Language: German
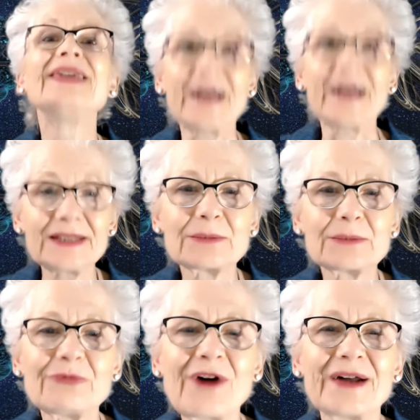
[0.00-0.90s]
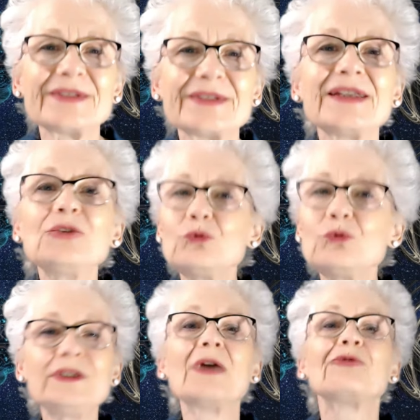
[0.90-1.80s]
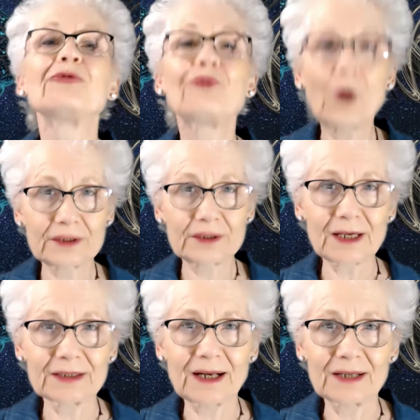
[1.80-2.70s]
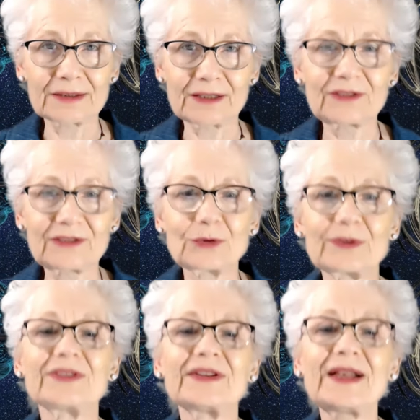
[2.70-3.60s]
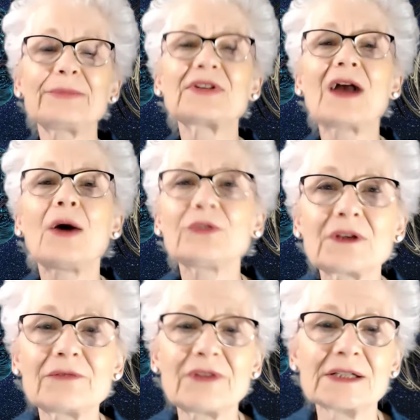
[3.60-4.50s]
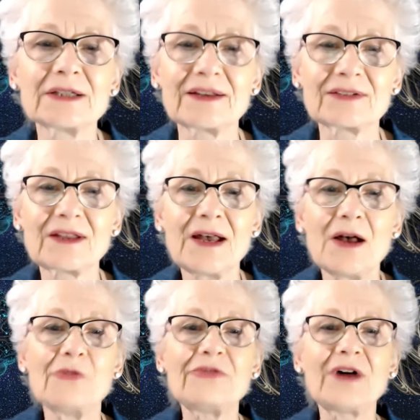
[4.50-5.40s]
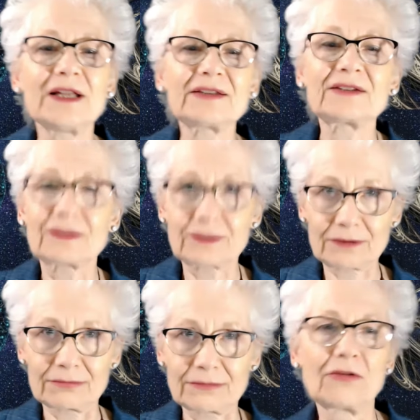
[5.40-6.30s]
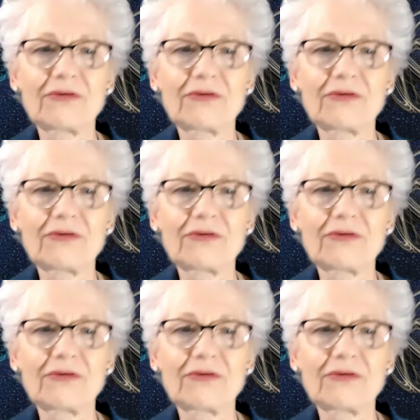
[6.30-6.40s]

deinen Pfad, den du dir vor der Inkarnation selbst ausgewählt hast, verlässt,